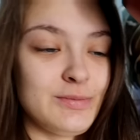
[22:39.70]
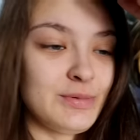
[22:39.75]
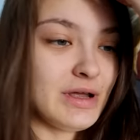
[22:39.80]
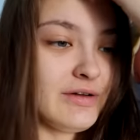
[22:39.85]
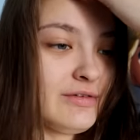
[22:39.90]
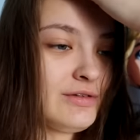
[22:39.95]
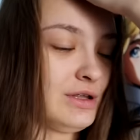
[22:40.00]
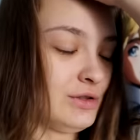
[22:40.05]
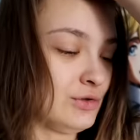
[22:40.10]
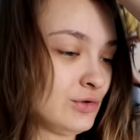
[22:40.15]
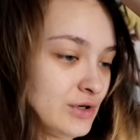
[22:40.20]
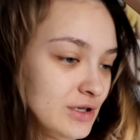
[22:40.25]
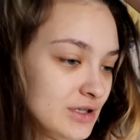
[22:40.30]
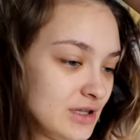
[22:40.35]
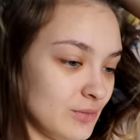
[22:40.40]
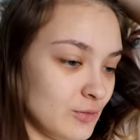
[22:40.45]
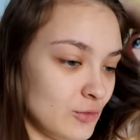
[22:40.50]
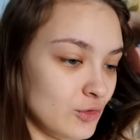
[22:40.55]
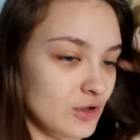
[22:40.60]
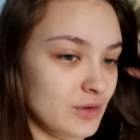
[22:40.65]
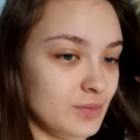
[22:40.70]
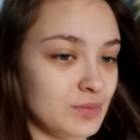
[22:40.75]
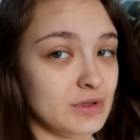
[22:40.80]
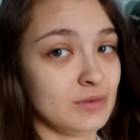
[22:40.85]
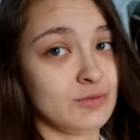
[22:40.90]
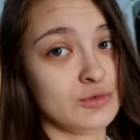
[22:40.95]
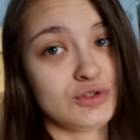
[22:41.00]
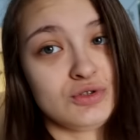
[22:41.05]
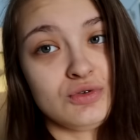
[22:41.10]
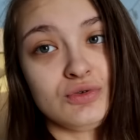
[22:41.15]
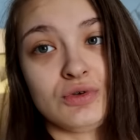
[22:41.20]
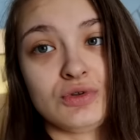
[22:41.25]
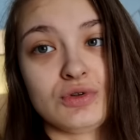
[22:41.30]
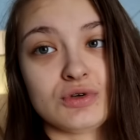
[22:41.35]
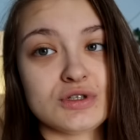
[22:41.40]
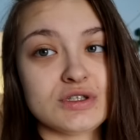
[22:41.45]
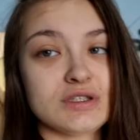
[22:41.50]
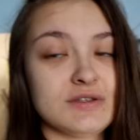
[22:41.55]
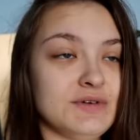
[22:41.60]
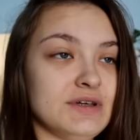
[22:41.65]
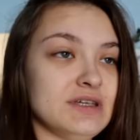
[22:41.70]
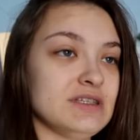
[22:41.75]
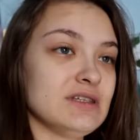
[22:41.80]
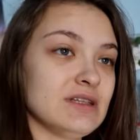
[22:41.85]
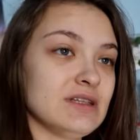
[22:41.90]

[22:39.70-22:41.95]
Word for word: Отправила Тори домой, потому что у нее тоже свои